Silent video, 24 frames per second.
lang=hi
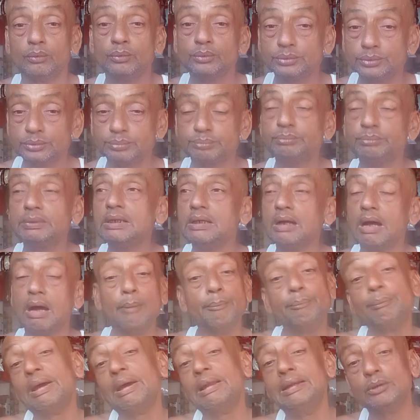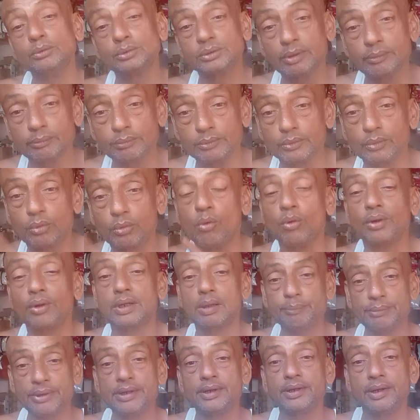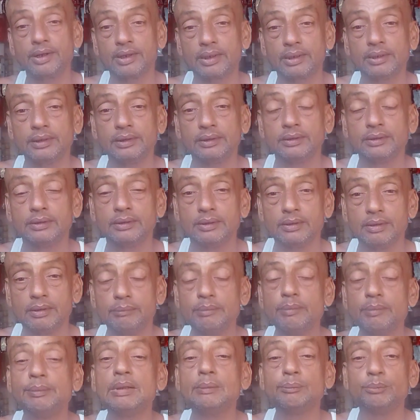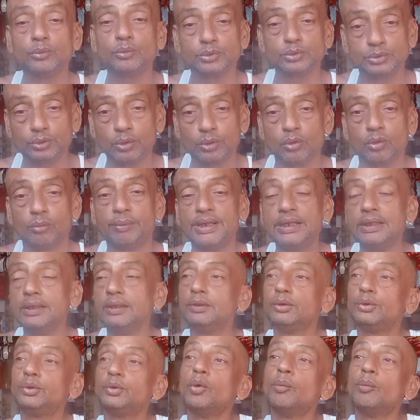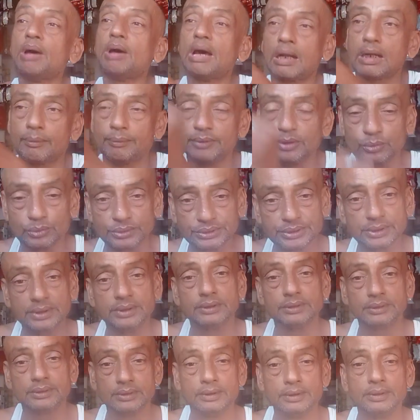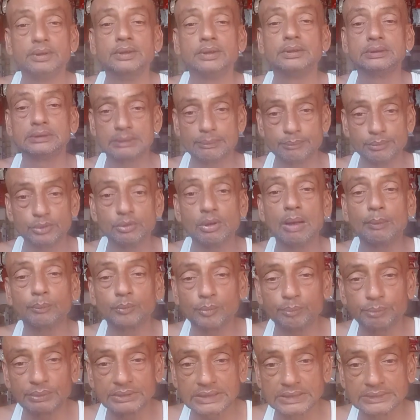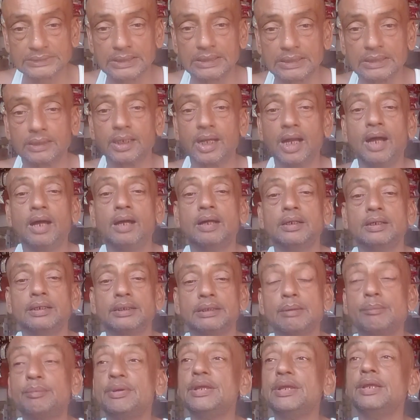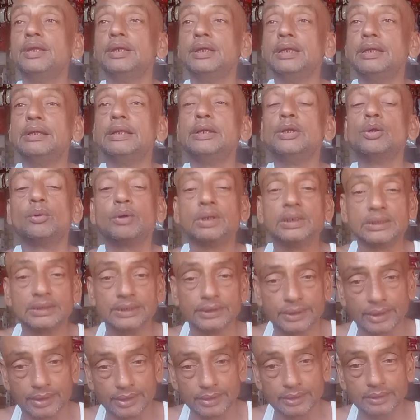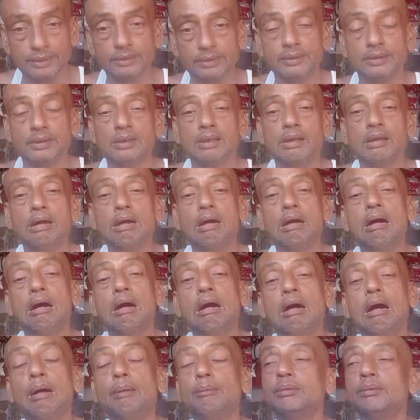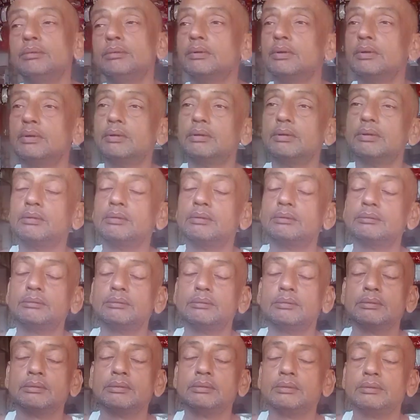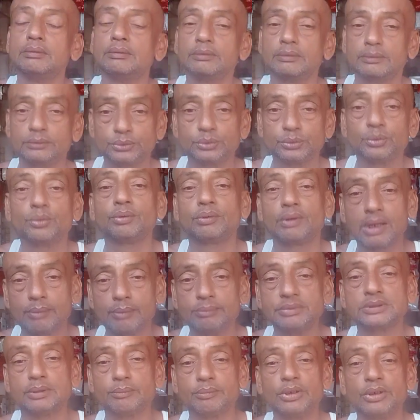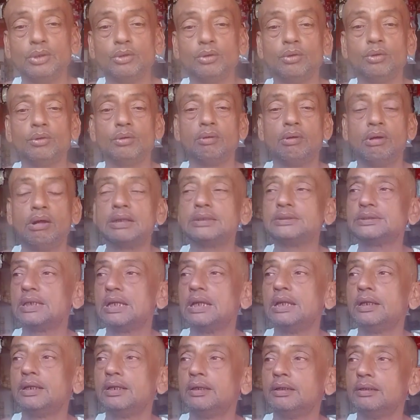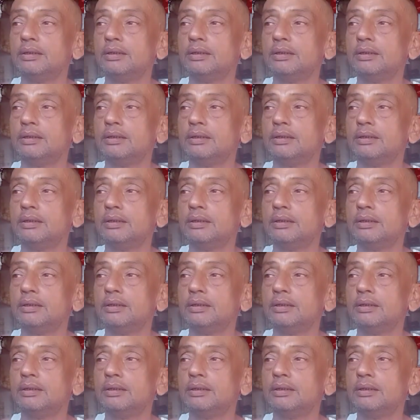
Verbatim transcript: उसमें हम पहले उसे ठोकने पीटने लगे मैं पहले पूछ तो लो भाई क्यों मार रहा भाई तू तभी तो आपको पता चलेगा कि भाई इनने यो गलती करी अब चुटकुला भी समझ लो और चाहे